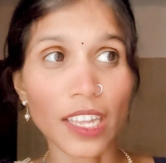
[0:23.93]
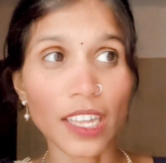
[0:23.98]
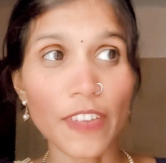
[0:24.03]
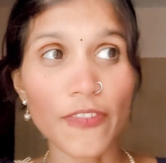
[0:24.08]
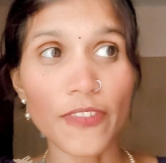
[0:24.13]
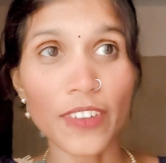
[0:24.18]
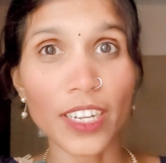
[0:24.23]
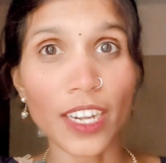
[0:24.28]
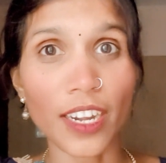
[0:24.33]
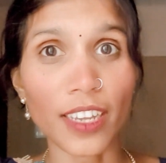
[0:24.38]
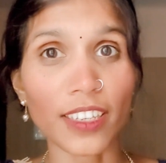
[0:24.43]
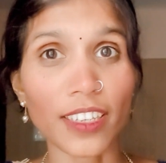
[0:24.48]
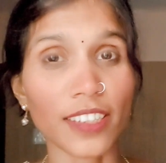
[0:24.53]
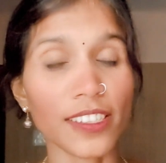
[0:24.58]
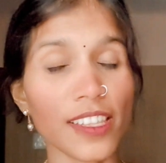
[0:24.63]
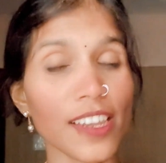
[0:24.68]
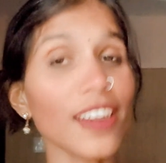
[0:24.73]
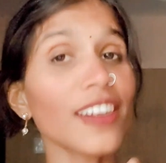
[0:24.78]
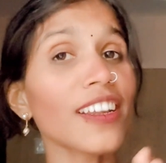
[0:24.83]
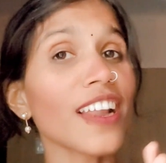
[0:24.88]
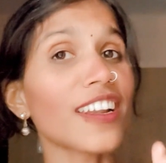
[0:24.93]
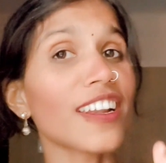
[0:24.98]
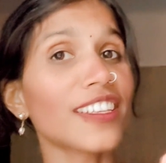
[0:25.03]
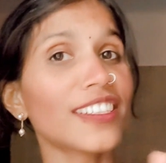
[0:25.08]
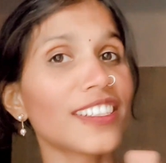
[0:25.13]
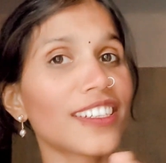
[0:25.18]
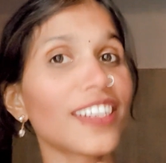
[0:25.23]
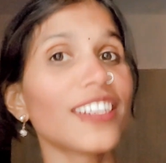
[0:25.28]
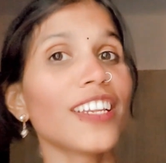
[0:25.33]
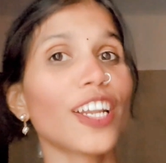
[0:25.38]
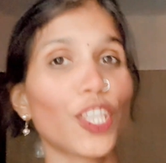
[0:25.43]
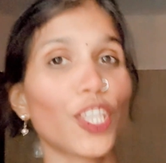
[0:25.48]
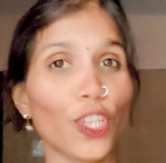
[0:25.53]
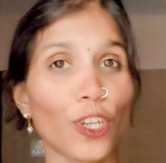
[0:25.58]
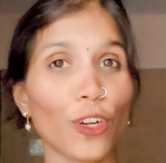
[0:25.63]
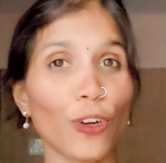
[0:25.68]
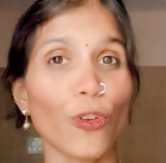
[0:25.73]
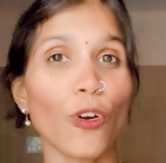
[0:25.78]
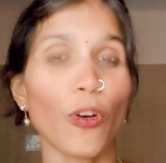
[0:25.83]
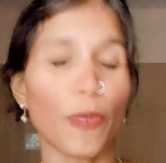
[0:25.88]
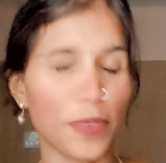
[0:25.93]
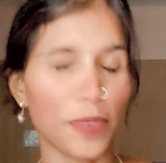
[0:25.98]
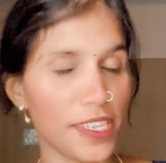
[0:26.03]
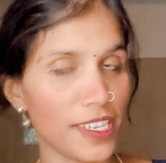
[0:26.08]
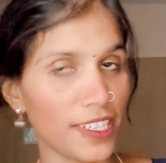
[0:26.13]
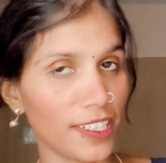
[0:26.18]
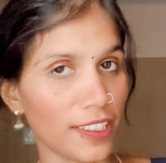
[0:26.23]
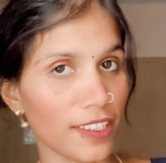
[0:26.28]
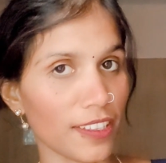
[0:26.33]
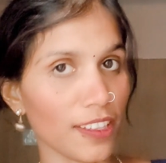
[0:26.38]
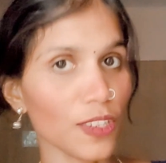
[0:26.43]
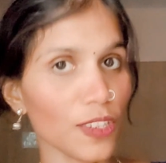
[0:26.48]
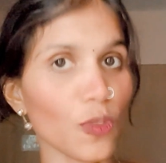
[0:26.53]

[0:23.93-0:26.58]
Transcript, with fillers: லைஃப்பில் நடக்கிறதெல்லாம் நல்லதுக்குன்னு எடுத்துக்கணும் அப்படின்றத